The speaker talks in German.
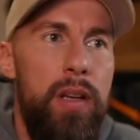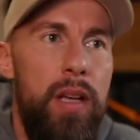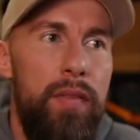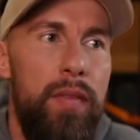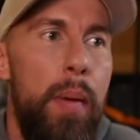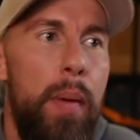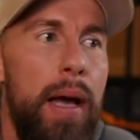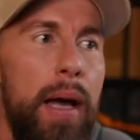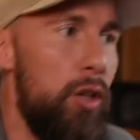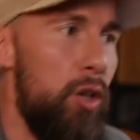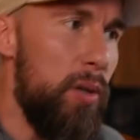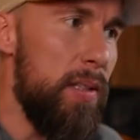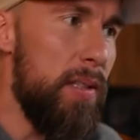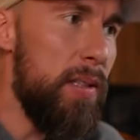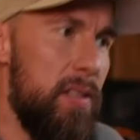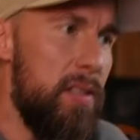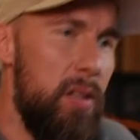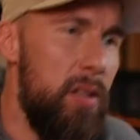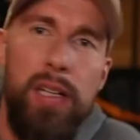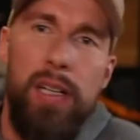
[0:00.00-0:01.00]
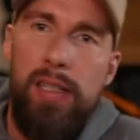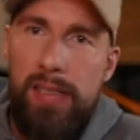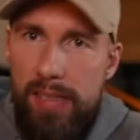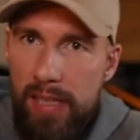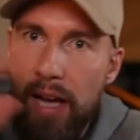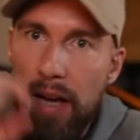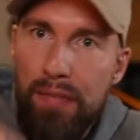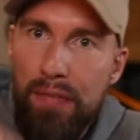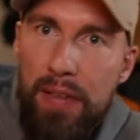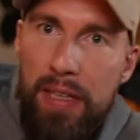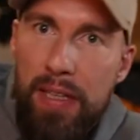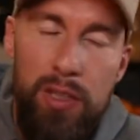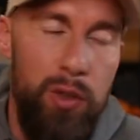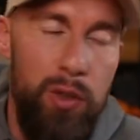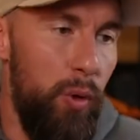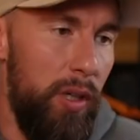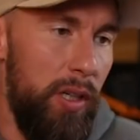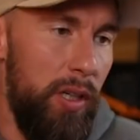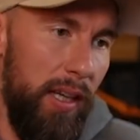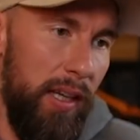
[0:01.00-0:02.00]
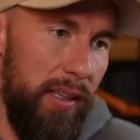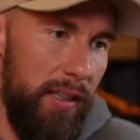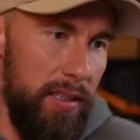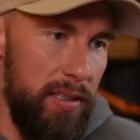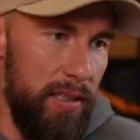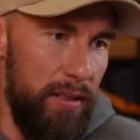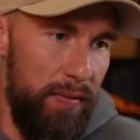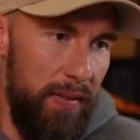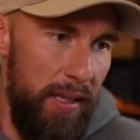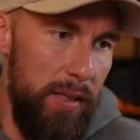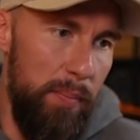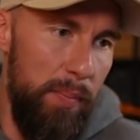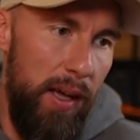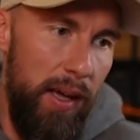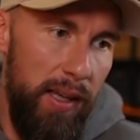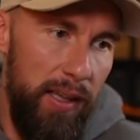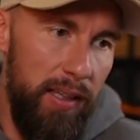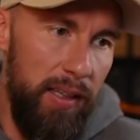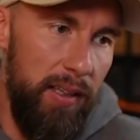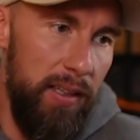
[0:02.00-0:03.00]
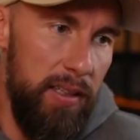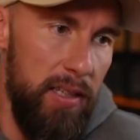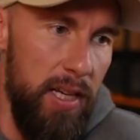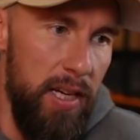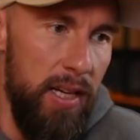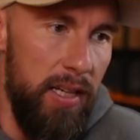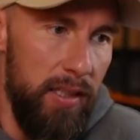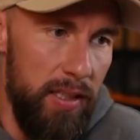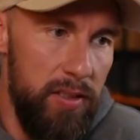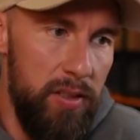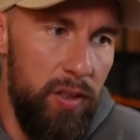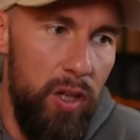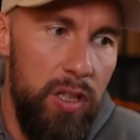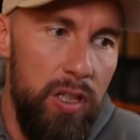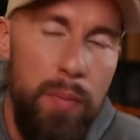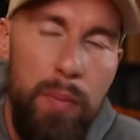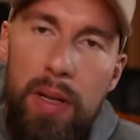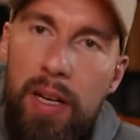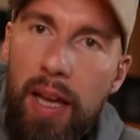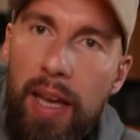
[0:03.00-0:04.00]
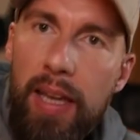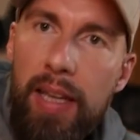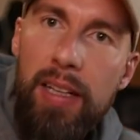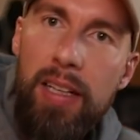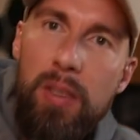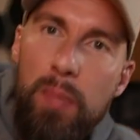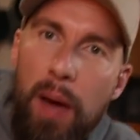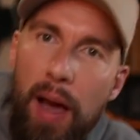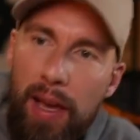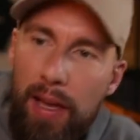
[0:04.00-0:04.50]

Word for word: Wir machen ein kurzes Sonntags-Kaffee-QA. Das gefällt mir eigentlich. Das könnte man eigentlich mal